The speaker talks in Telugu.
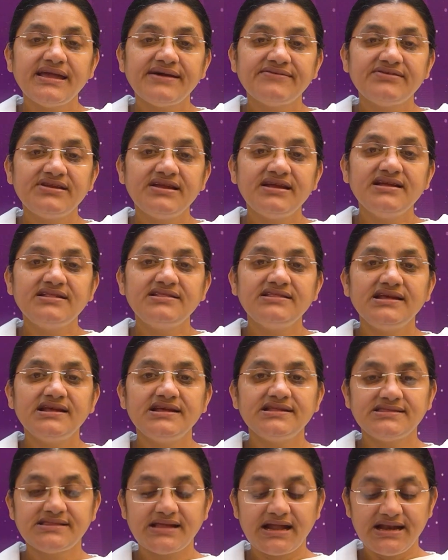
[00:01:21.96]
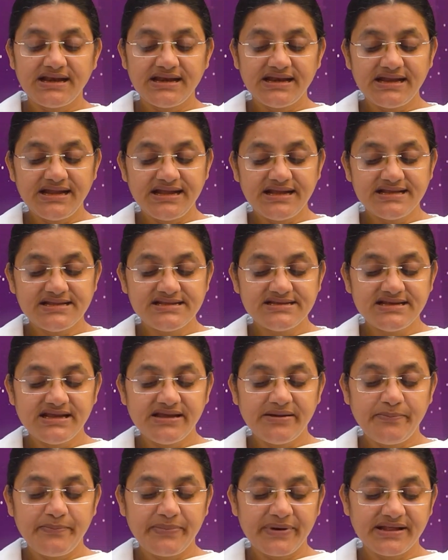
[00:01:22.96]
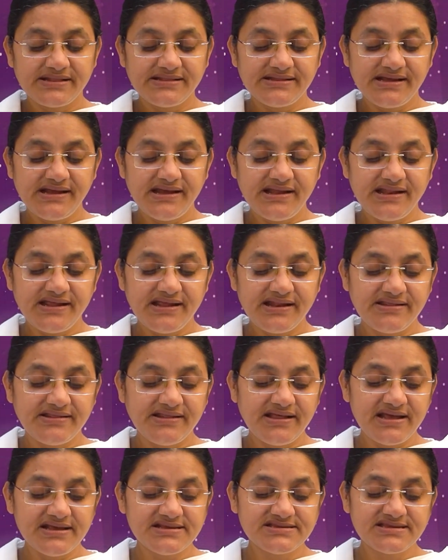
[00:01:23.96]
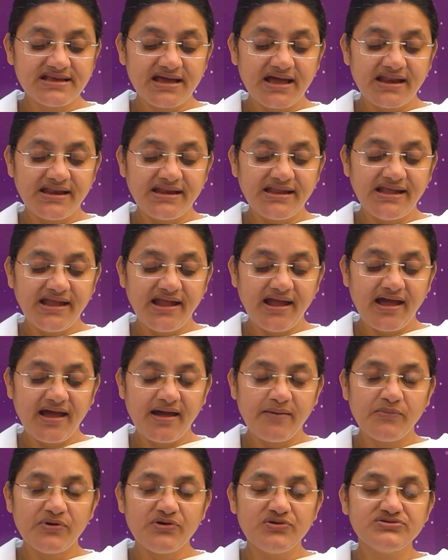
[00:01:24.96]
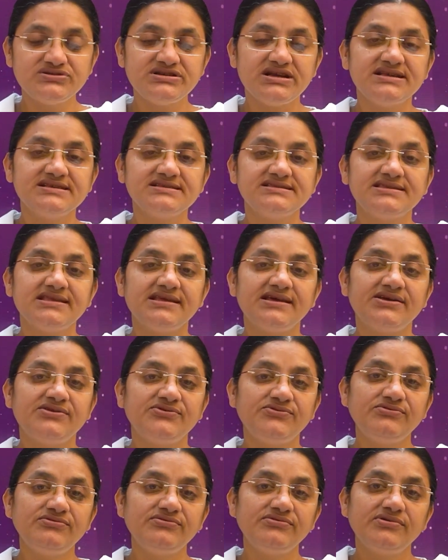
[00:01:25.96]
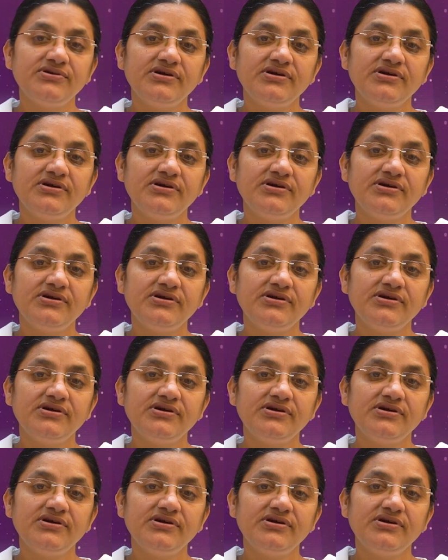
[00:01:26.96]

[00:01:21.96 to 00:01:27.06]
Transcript: ఎవరైతే తండ్రి ఇచ్చే ప్రతి నిర్దేశాన్ని అమలు చేస్తారో